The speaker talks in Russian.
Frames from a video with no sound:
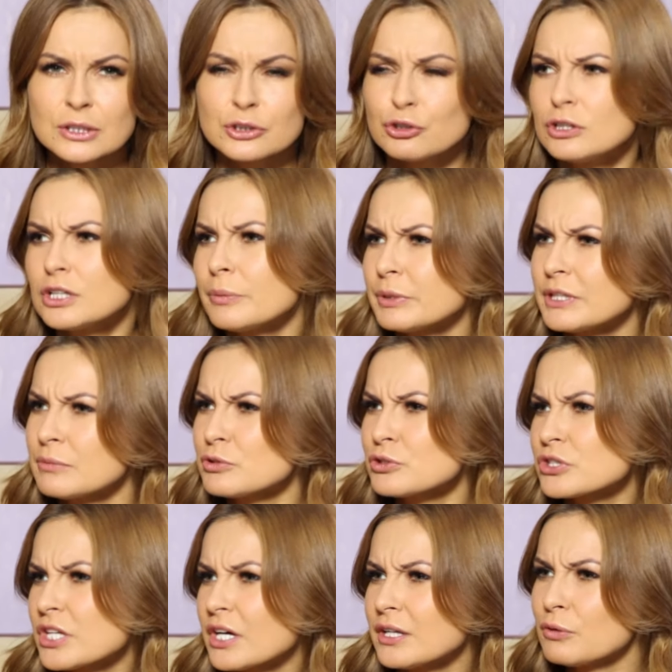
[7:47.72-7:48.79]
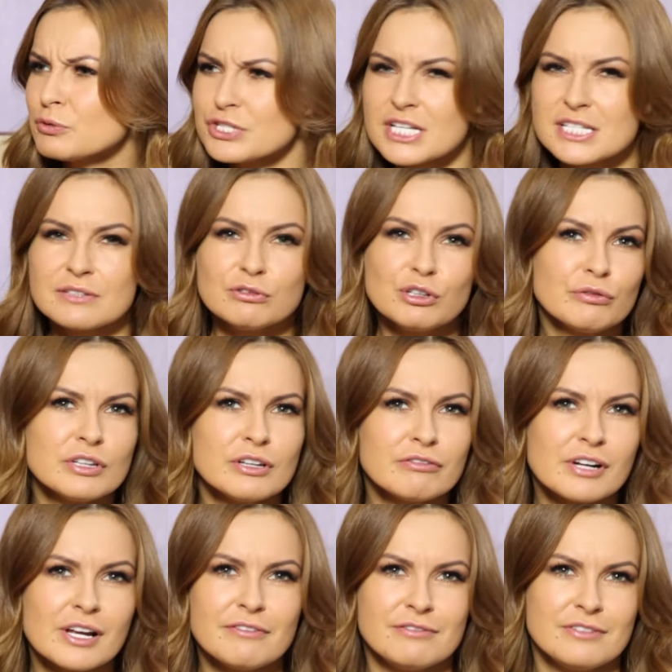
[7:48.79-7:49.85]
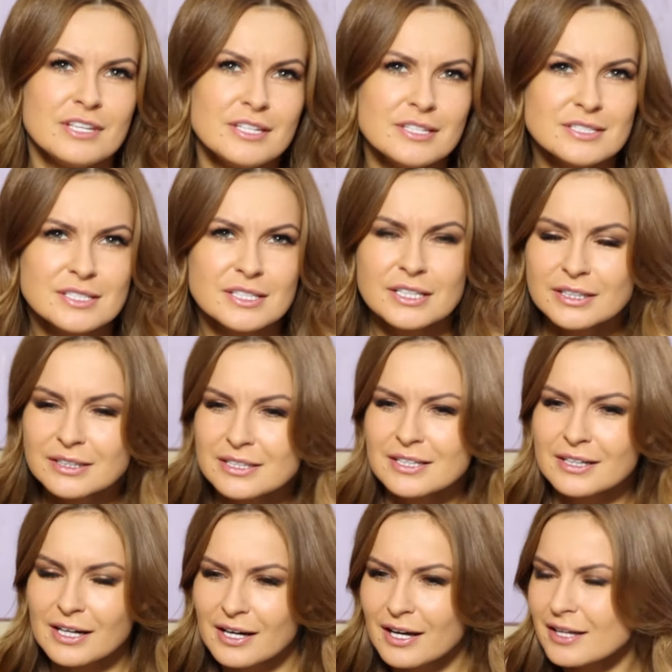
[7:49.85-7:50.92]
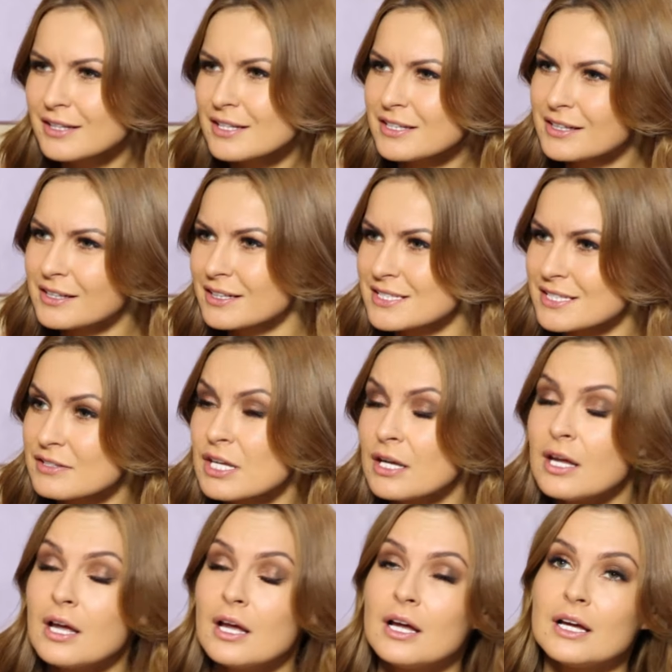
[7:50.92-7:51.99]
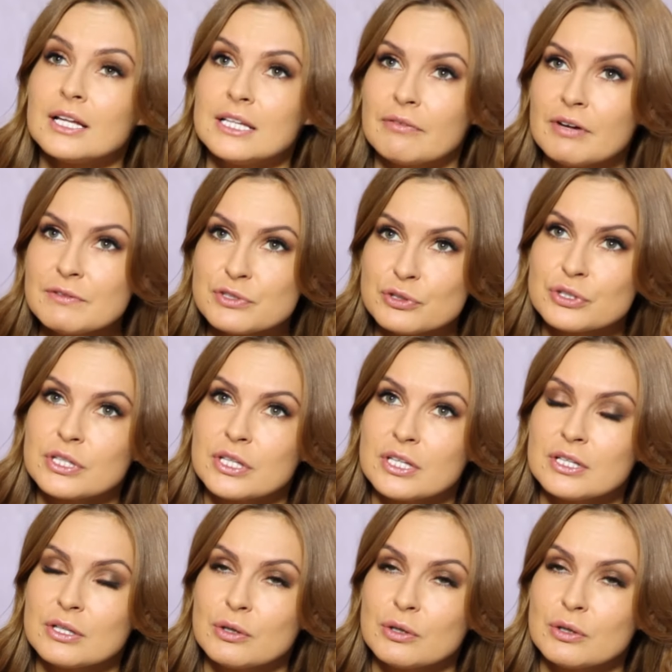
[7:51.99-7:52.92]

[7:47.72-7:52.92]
только потому, что она участвовала в Евровидении, да никакая она не красавица. Давай все-таки